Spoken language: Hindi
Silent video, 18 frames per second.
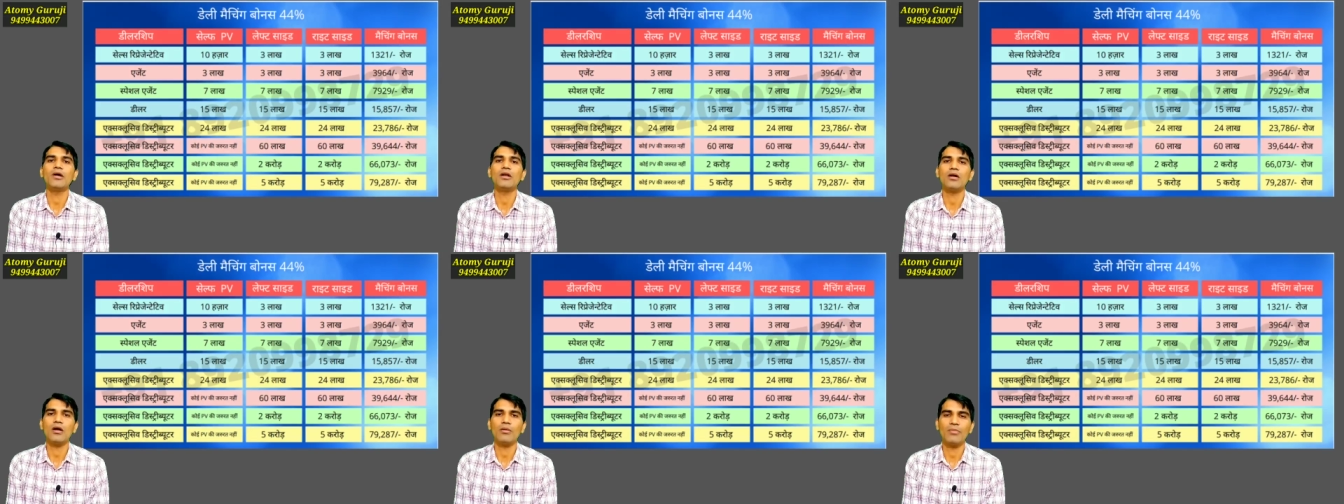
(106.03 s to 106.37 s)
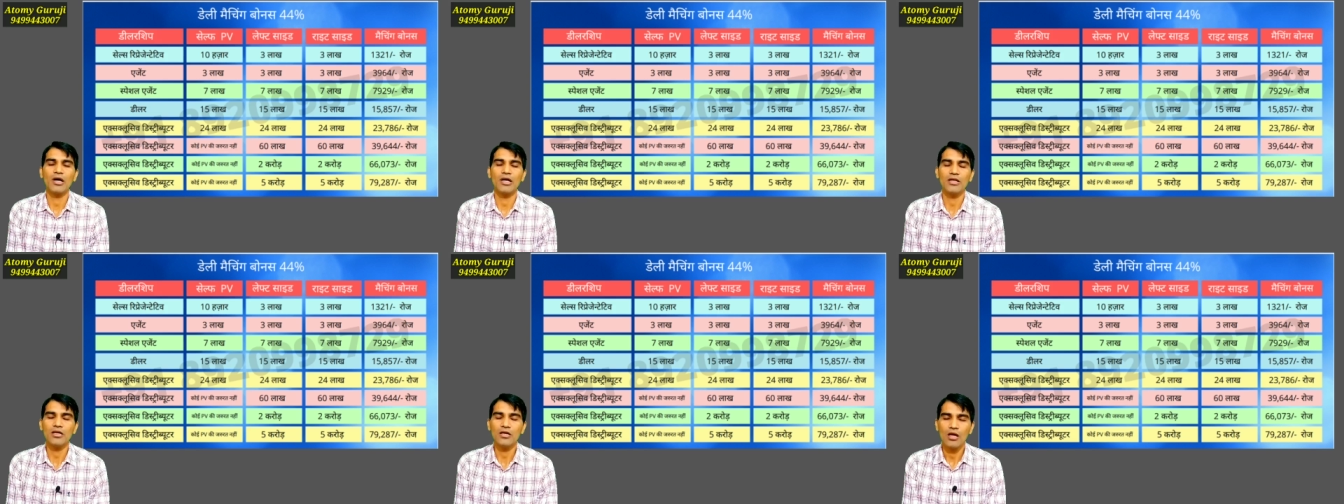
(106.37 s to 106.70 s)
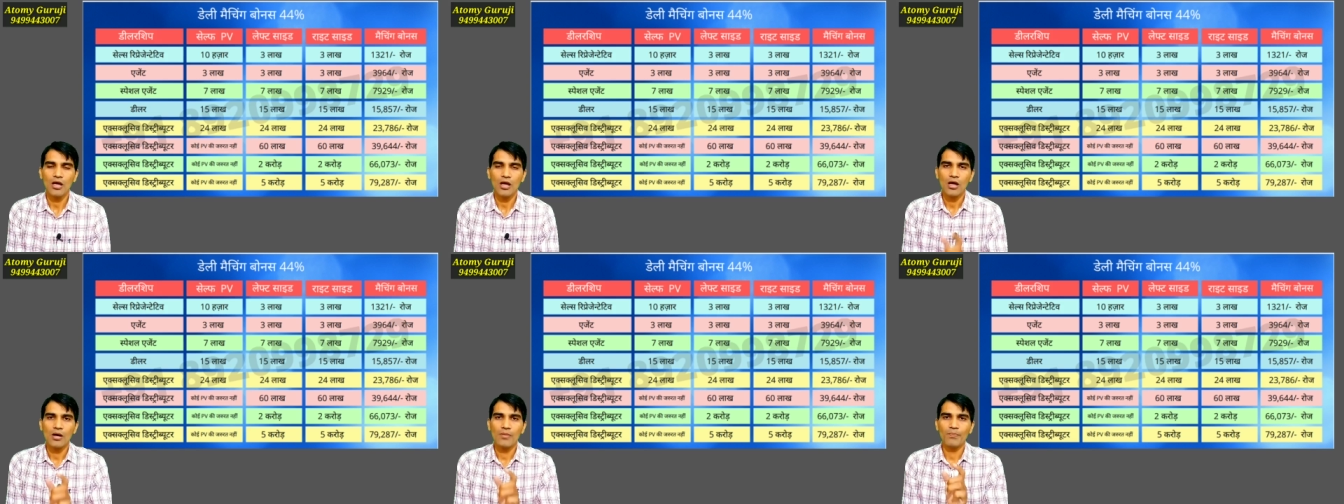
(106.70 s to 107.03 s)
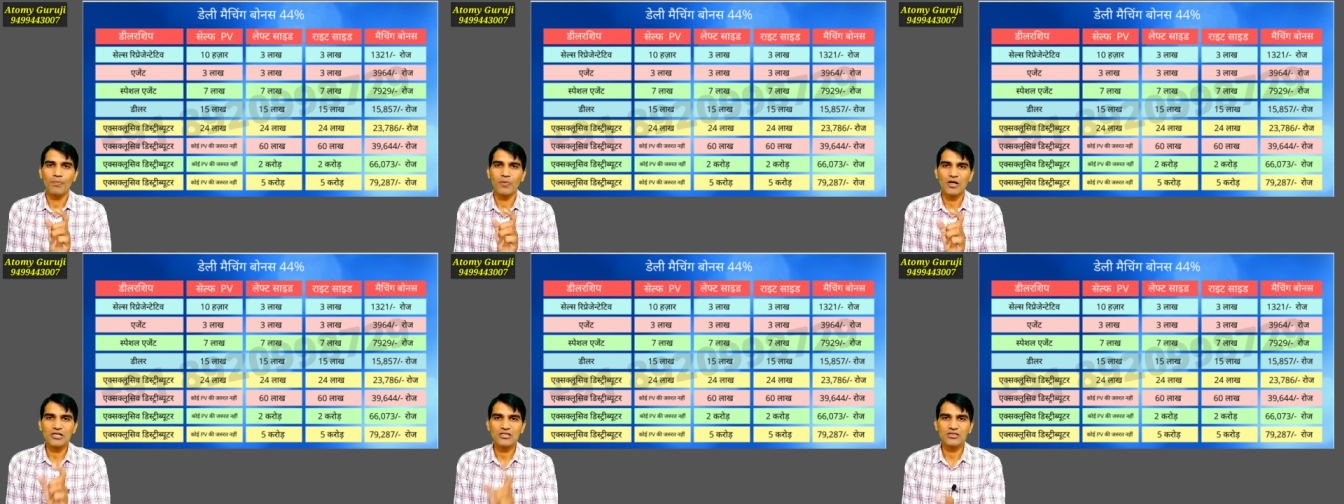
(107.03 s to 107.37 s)
पर हमारी
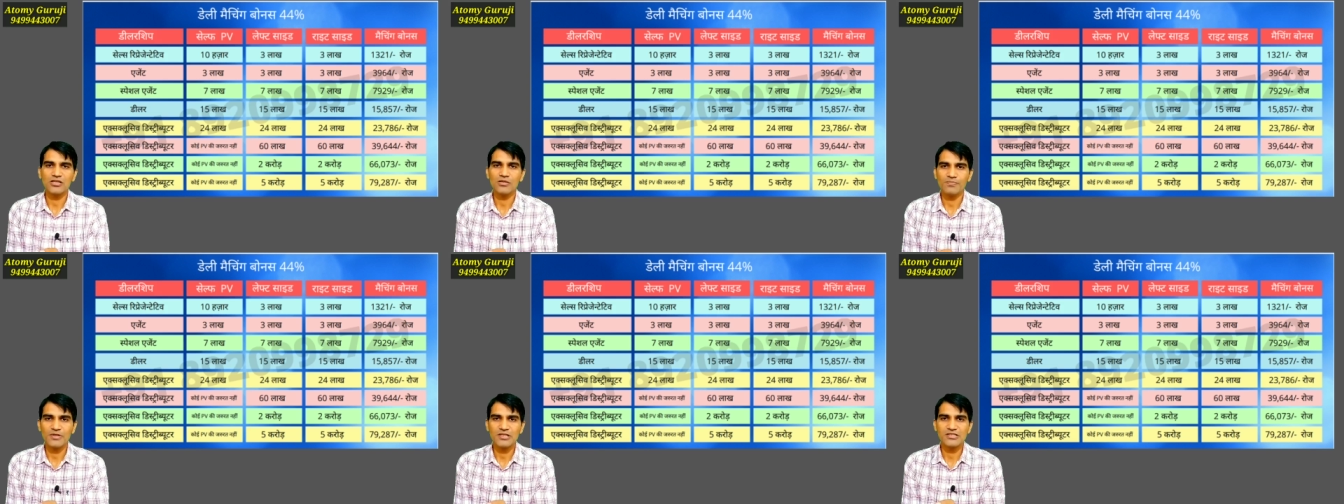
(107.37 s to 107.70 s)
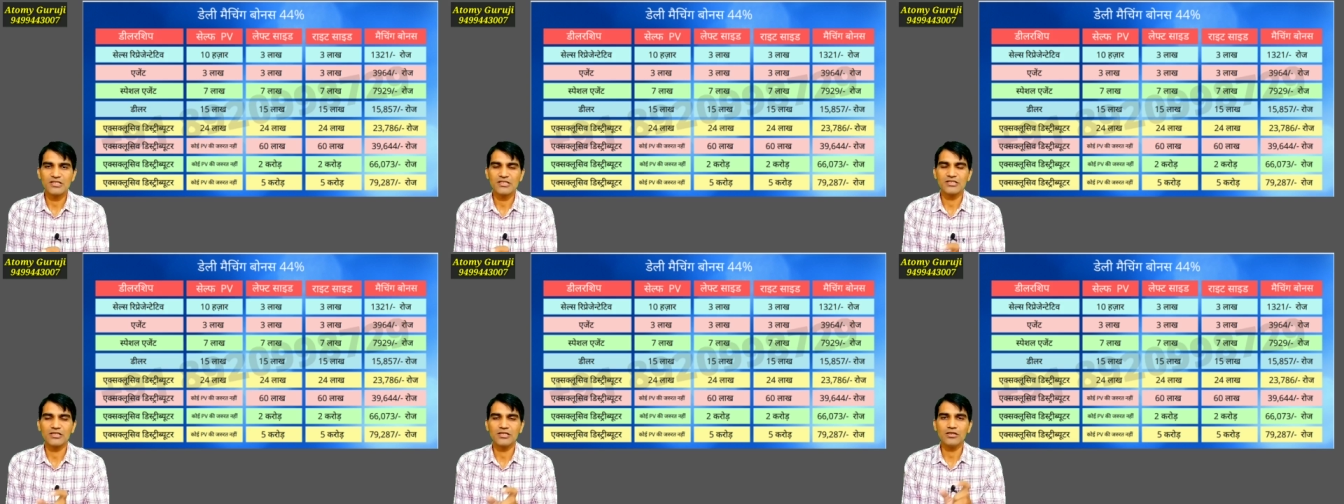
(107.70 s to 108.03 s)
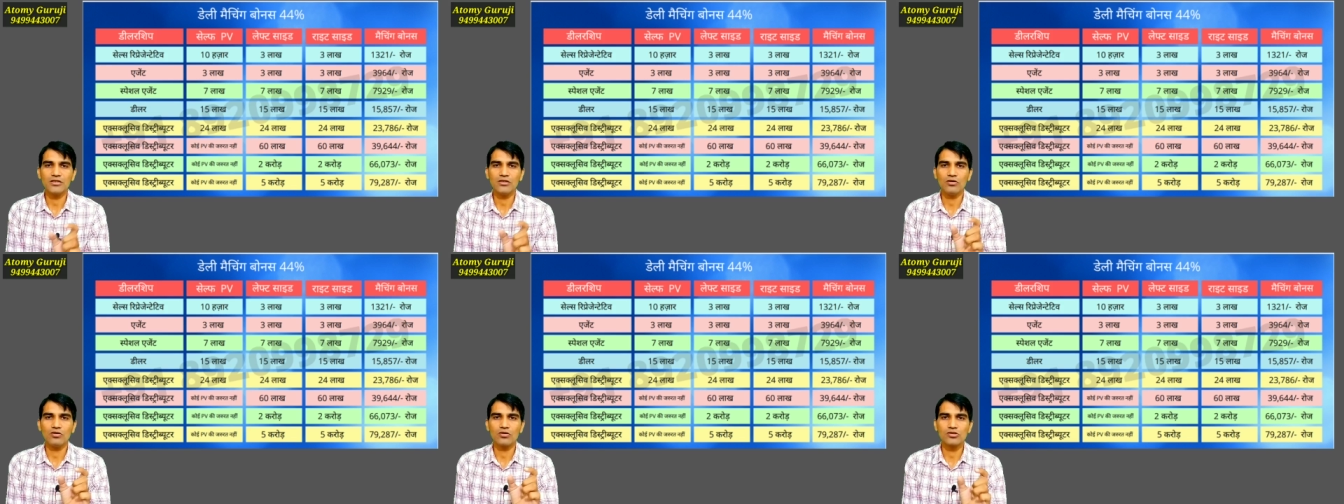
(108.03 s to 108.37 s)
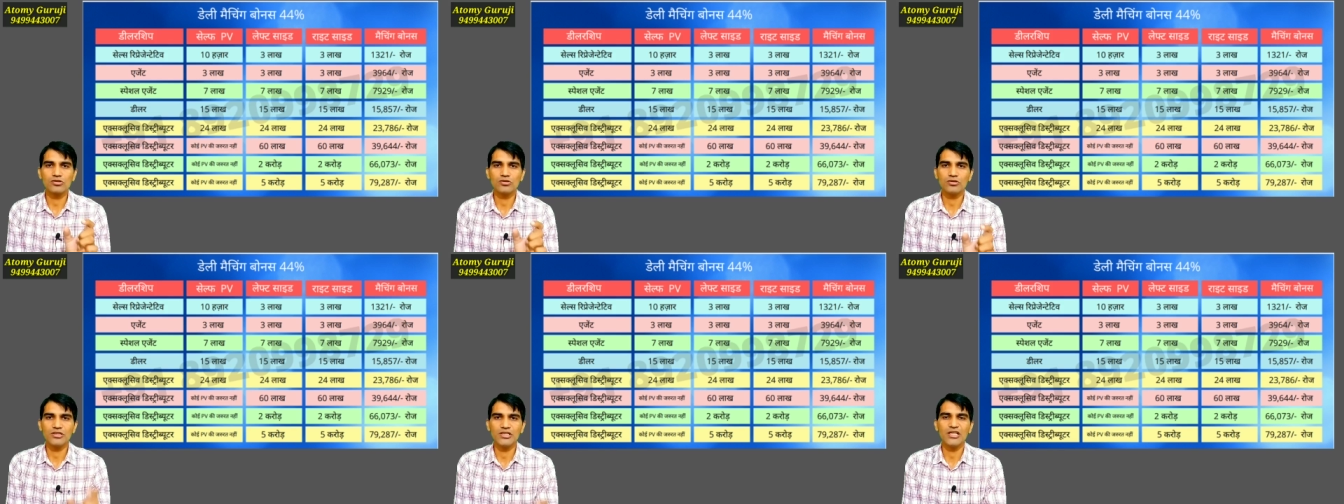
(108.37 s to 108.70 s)
पर्सनल परचेजिंग और
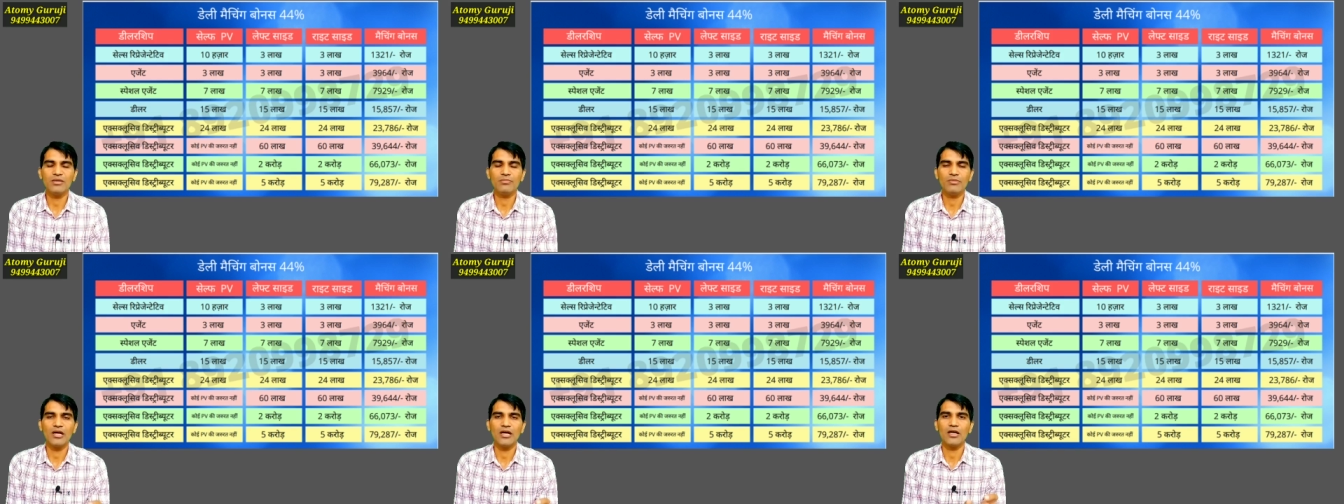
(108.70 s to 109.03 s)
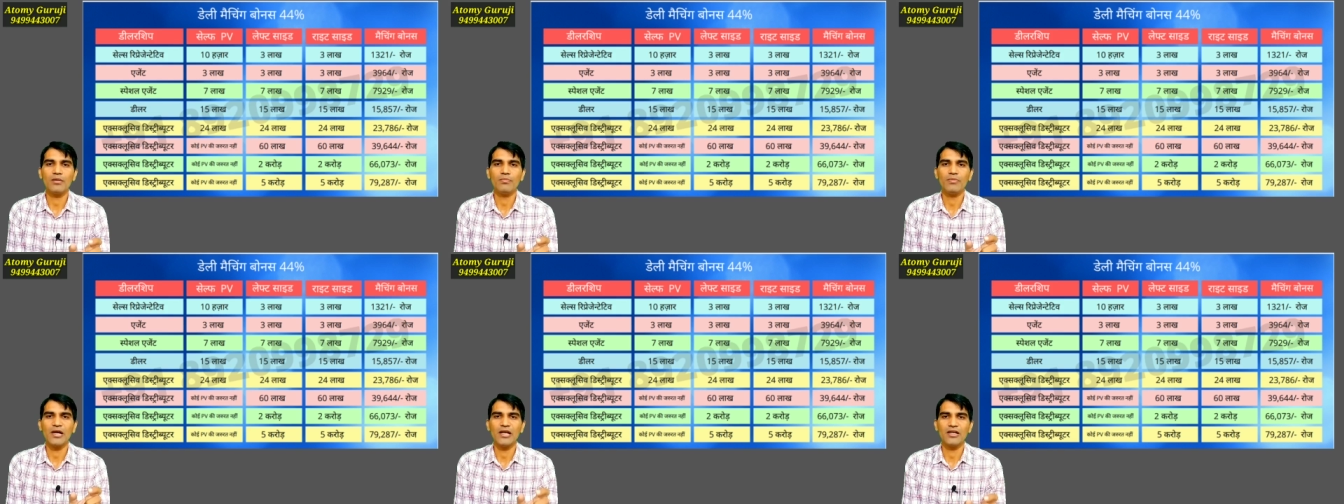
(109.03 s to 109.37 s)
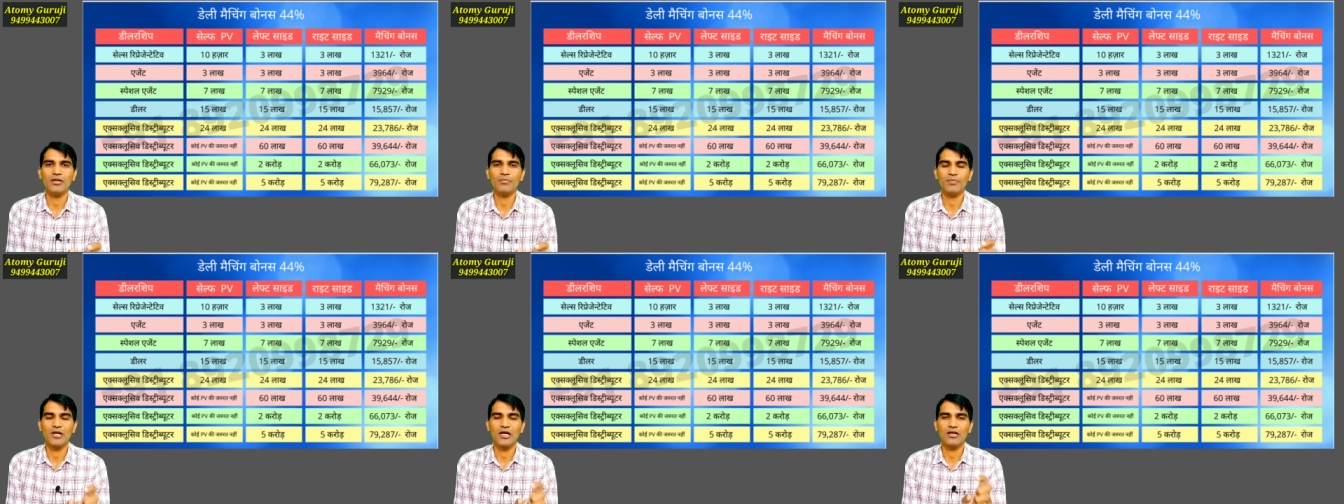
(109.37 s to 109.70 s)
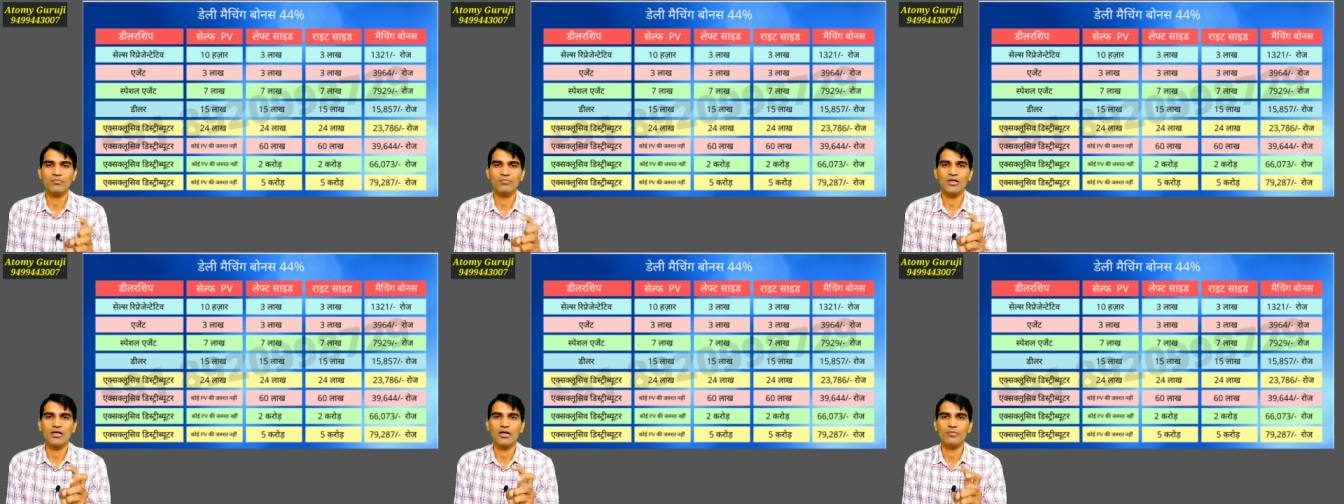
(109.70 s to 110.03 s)
जो टीम है बाइनरी
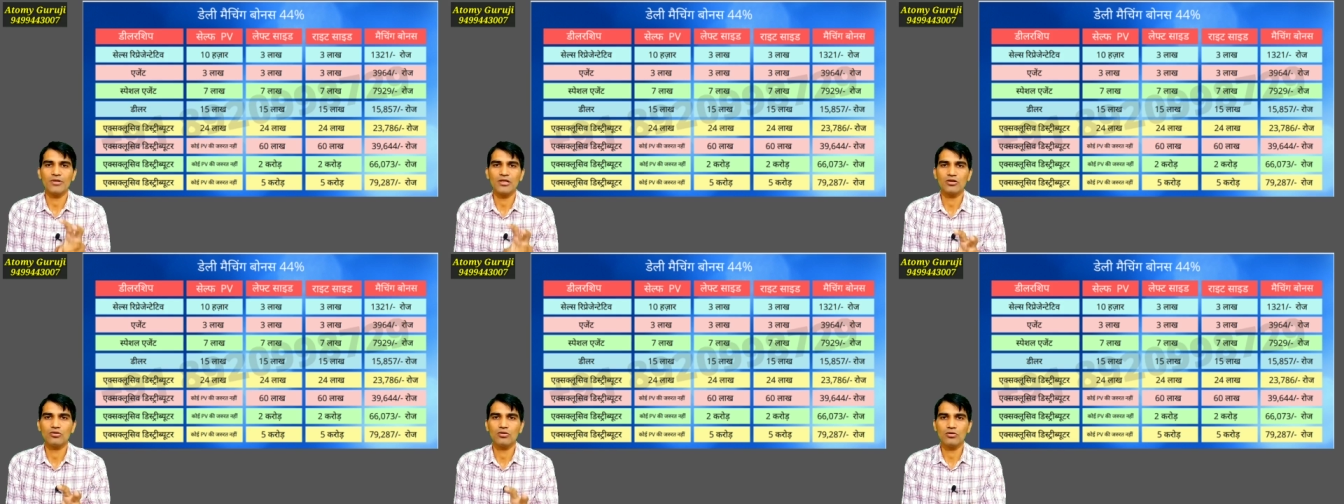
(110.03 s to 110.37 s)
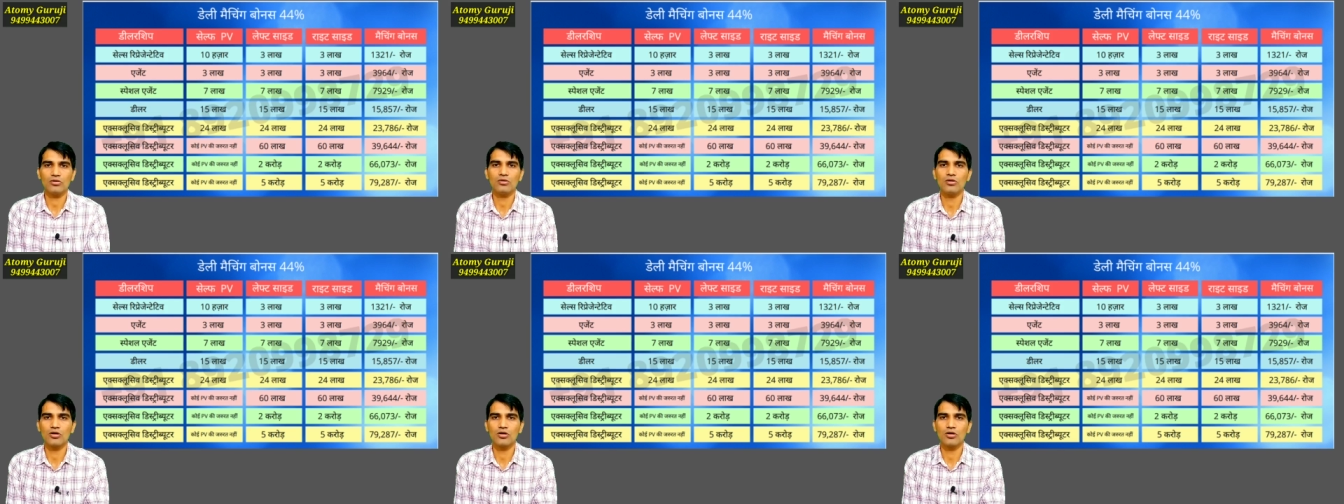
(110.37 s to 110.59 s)
प्लान में हमें दो